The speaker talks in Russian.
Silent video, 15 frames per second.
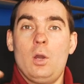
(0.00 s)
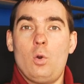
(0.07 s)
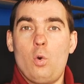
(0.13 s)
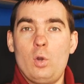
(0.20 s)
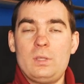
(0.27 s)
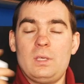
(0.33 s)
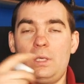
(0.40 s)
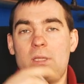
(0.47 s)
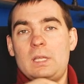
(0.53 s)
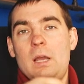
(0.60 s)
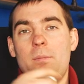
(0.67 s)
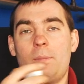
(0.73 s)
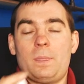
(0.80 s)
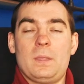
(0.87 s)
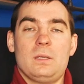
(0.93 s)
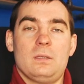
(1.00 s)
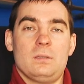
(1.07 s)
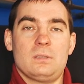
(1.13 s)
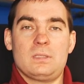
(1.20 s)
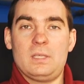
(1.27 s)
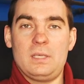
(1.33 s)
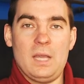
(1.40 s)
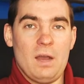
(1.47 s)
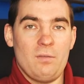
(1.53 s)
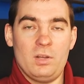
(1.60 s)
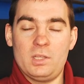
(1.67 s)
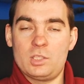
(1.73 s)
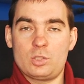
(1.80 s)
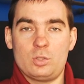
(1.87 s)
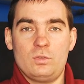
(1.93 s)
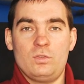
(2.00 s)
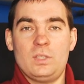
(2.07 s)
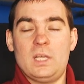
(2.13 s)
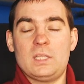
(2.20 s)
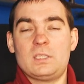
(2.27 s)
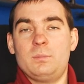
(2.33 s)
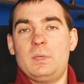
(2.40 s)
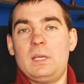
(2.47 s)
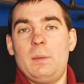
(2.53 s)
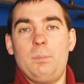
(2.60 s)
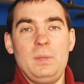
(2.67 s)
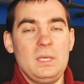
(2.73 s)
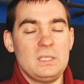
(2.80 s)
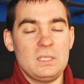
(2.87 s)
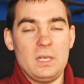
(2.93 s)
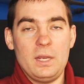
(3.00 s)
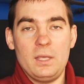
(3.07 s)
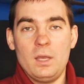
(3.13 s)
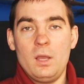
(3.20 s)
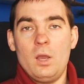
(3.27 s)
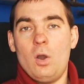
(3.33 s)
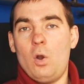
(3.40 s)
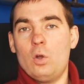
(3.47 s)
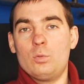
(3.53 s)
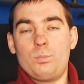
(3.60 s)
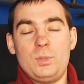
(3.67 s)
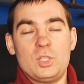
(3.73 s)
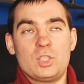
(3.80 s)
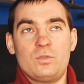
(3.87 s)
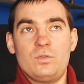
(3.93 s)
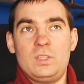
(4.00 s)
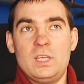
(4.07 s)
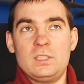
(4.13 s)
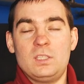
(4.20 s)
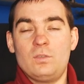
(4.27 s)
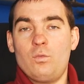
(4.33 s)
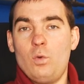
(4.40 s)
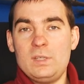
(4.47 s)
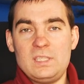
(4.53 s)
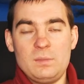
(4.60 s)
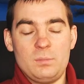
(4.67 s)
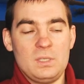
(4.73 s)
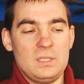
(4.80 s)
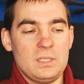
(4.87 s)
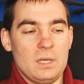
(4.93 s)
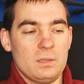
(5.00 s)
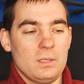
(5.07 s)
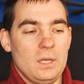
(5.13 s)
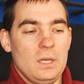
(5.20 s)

Хоть и там э, заявлено, что 12 мегапикселей, он пишет в 1080,